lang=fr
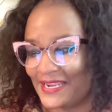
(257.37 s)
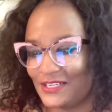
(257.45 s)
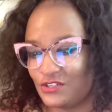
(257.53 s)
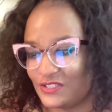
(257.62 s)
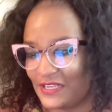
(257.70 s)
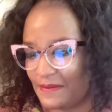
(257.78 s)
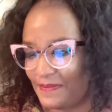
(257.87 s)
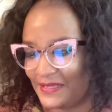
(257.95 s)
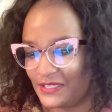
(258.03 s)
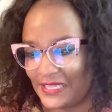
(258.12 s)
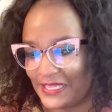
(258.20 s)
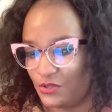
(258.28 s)
je ne savais pas
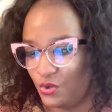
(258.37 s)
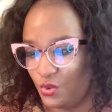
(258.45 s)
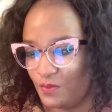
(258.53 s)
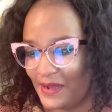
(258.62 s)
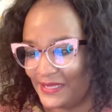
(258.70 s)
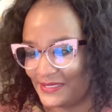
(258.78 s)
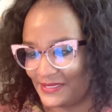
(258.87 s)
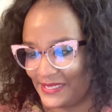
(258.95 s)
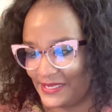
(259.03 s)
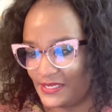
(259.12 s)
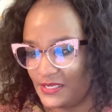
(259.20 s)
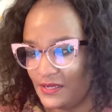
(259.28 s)
les Yoruba,
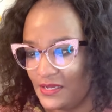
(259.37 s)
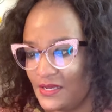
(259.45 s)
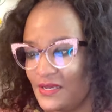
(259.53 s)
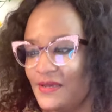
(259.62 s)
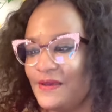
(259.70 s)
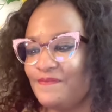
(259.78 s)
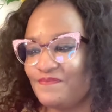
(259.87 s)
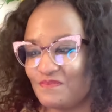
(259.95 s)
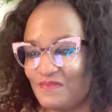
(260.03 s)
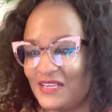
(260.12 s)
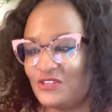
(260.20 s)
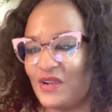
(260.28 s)
c'était qui.
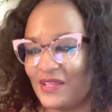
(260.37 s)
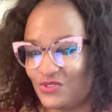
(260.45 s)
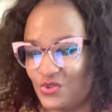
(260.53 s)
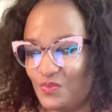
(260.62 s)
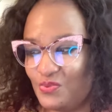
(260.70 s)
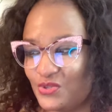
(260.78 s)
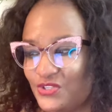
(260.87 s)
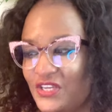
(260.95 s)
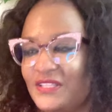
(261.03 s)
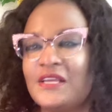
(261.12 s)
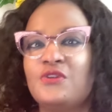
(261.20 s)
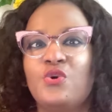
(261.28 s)
Mais je suis à
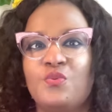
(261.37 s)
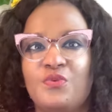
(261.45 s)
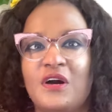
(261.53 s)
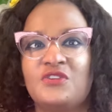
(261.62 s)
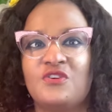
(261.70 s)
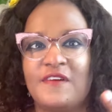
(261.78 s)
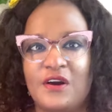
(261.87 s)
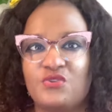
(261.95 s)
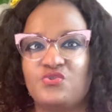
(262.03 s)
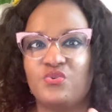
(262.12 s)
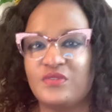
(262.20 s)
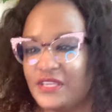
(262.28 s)
2% des Yorubas. On va
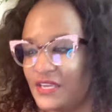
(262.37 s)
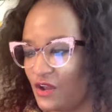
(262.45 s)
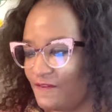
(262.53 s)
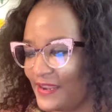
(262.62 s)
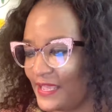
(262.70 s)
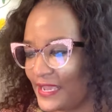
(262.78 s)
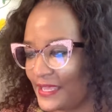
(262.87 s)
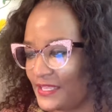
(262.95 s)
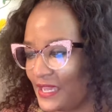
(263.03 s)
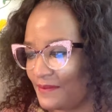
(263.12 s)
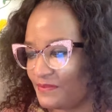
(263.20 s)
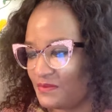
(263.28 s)
retourner. On va la regarder
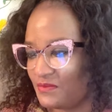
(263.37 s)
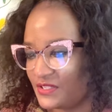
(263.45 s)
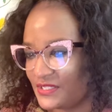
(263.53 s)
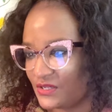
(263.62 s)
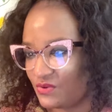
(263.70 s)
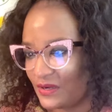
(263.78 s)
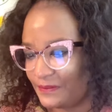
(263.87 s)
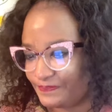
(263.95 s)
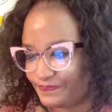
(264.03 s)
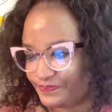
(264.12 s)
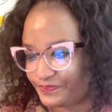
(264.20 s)
rapidement, c'est quoi.